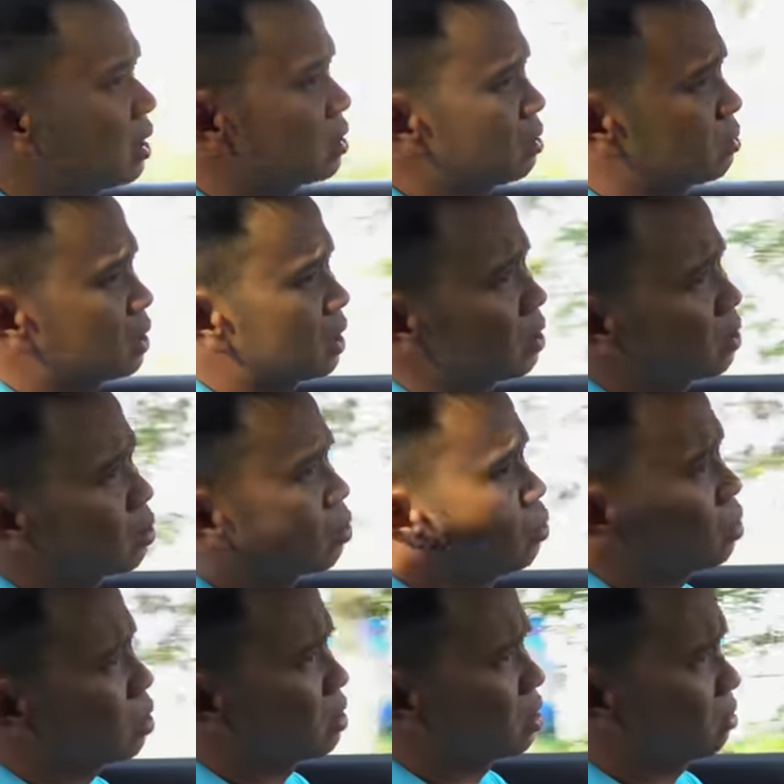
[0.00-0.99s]
các dòng xe đời
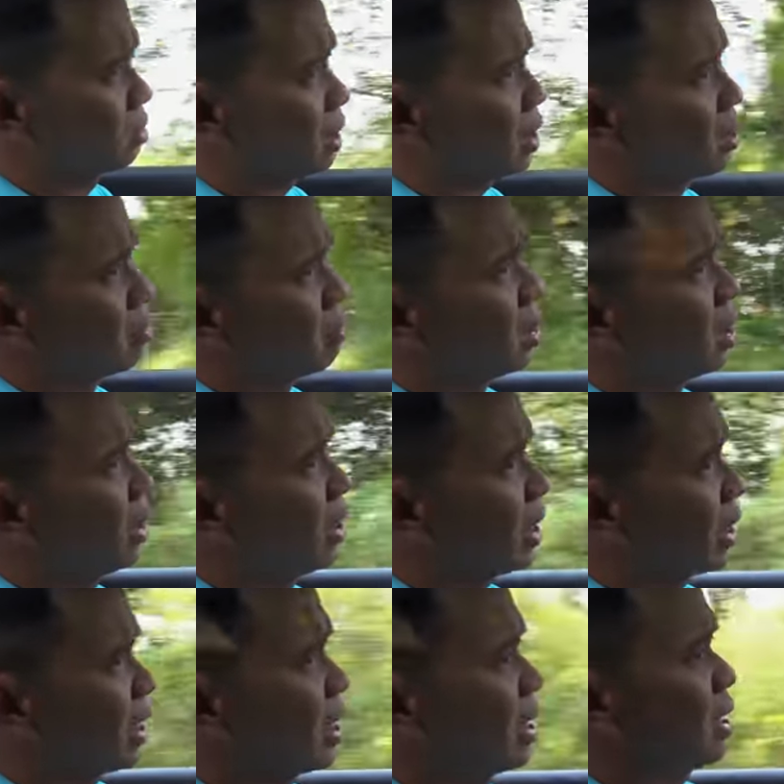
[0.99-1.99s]
cũ còn dòng xe đời mới
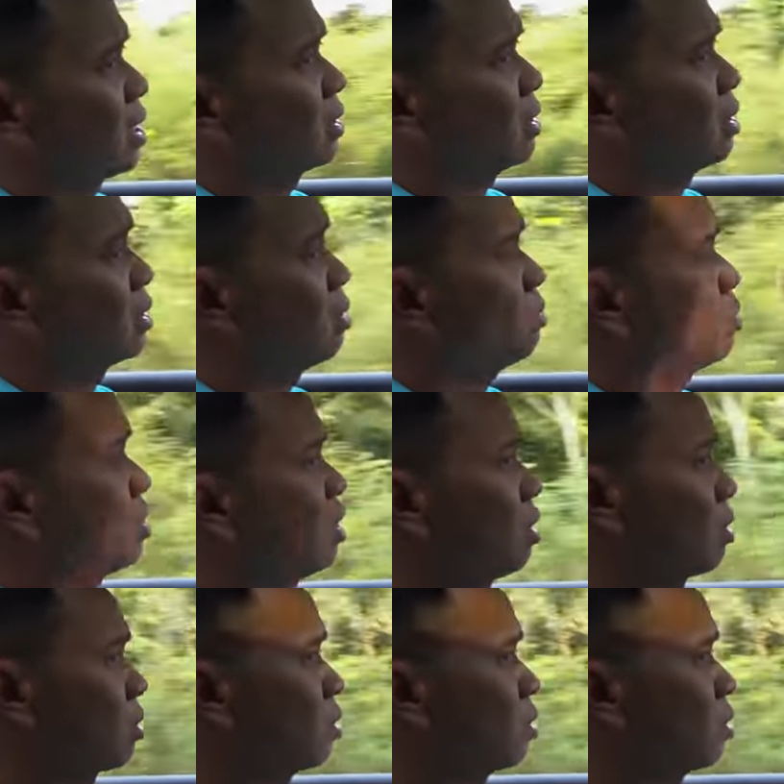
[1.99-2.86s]
này cái khả năng tăng tốc nó rất là